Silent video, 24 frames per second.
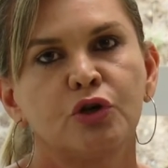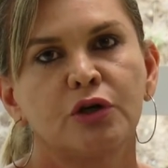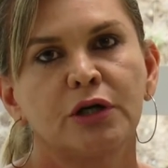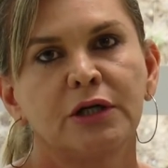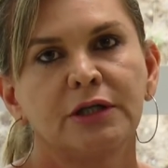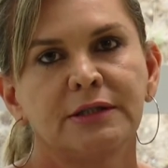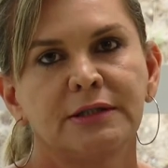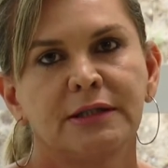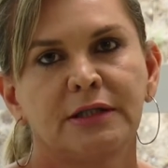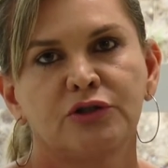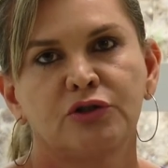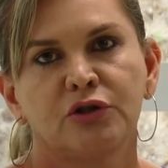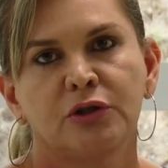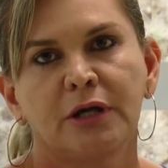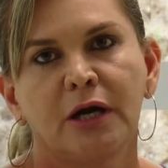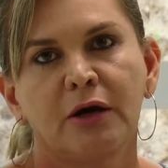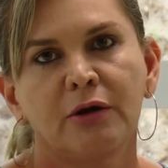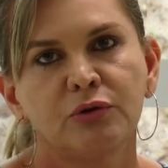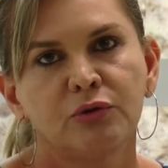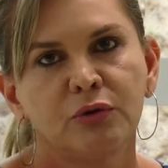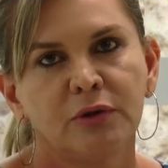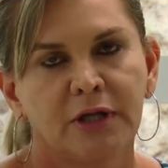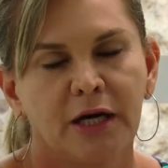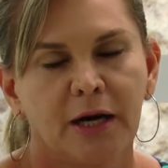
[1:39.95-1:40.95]

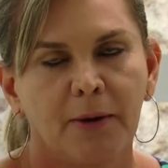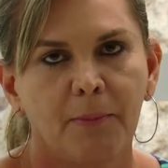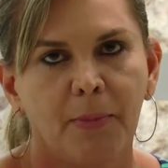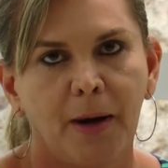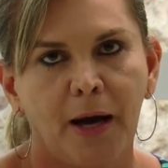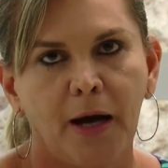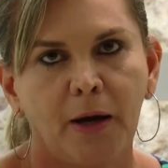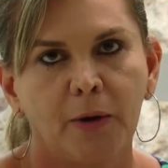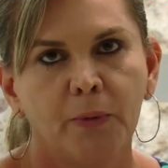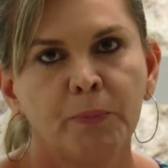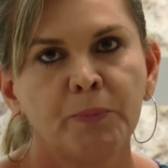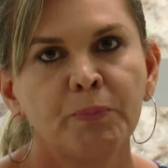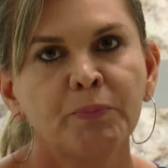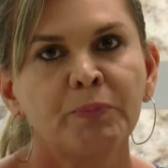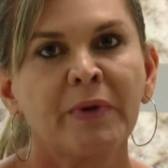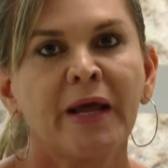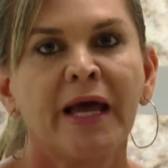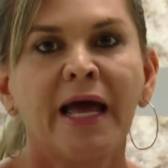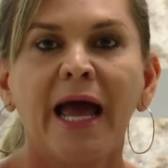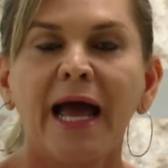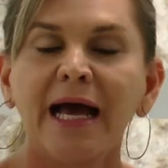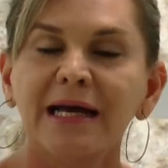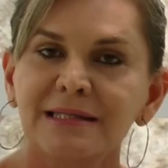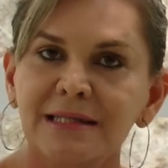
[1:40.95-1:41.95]
organizacional e do trabalho
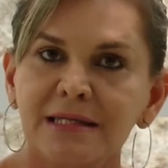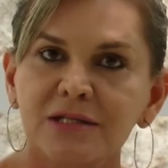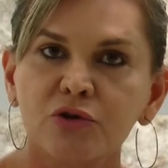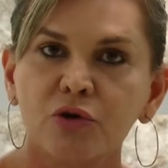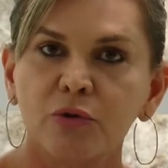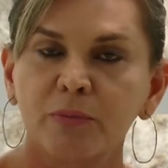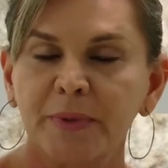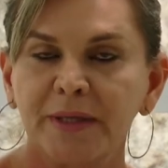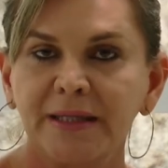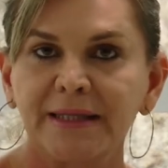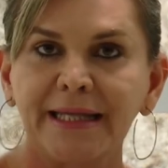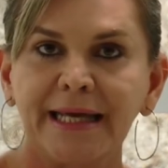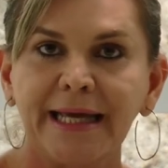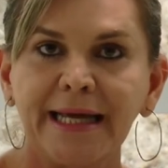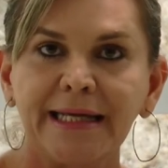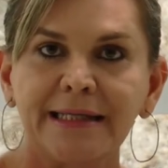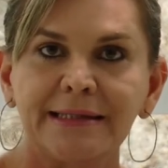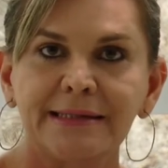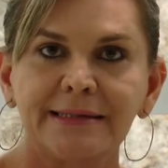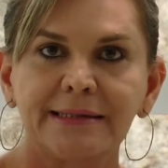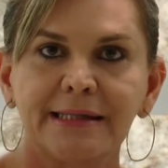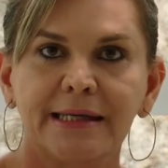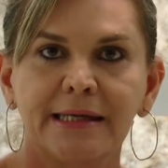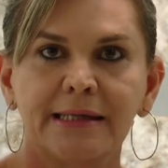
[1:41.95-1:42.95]
essas
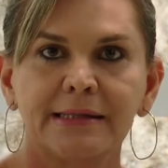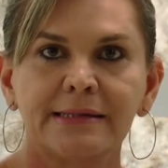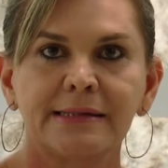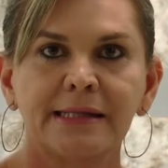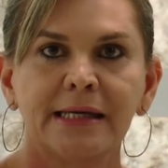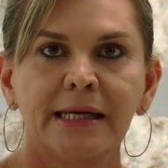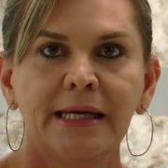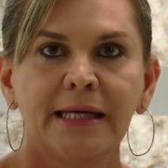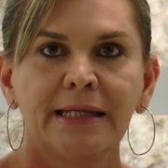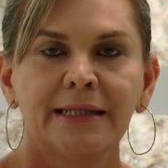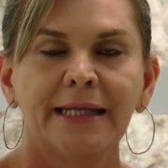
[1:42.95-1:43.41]
competências,